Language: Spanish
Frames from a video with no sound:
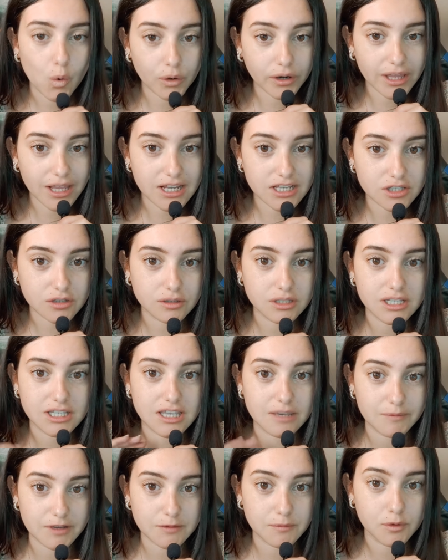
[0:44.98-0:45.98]
Una de las
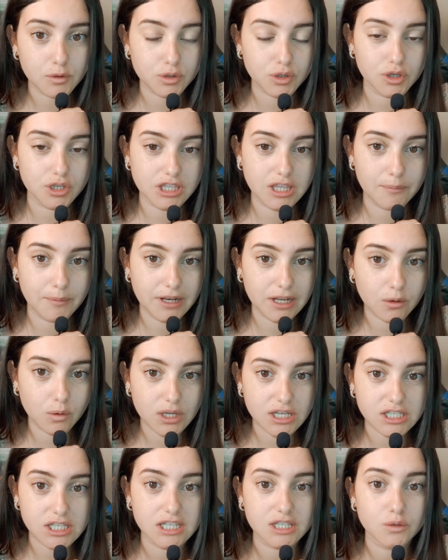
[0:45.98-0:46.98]
cosas que más me gustó de esta
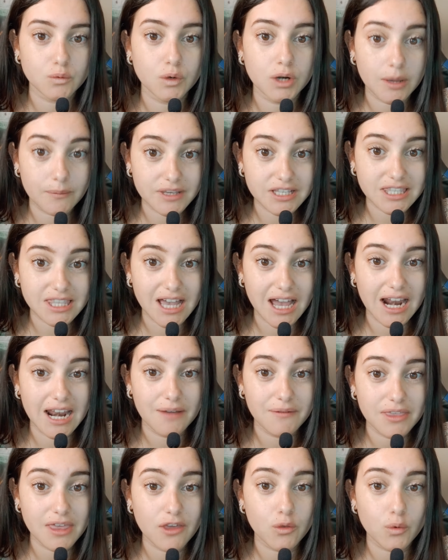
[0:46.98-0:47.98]
película es que es una vista
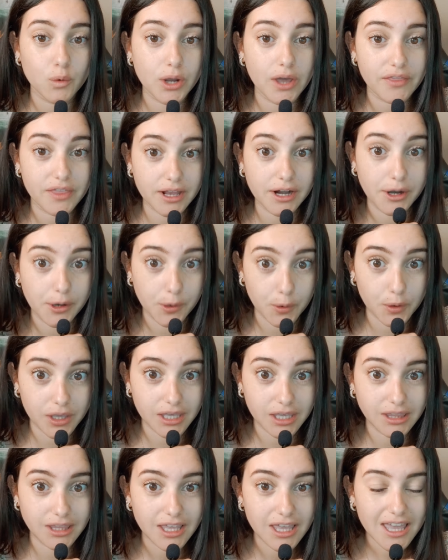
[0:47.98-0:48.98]
a la vida dura de
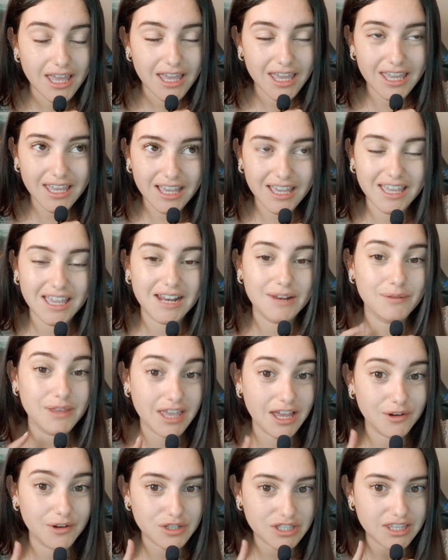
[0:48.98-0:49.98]
Rocket y que
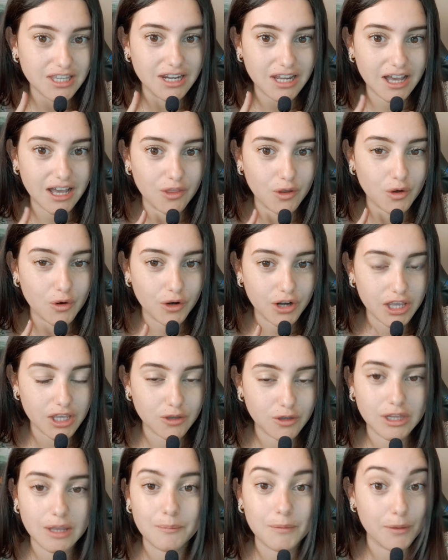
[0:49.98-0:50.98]
el no esté ligado con
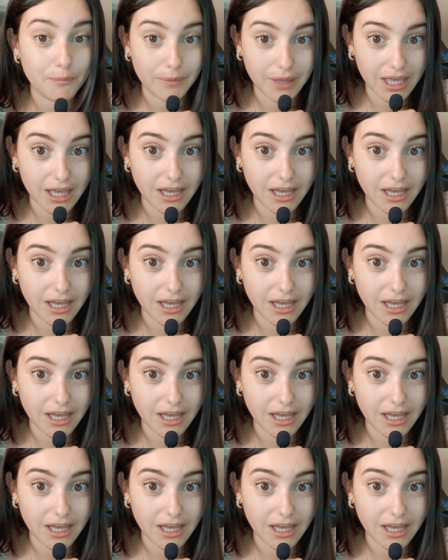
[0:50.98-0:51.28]
ello también me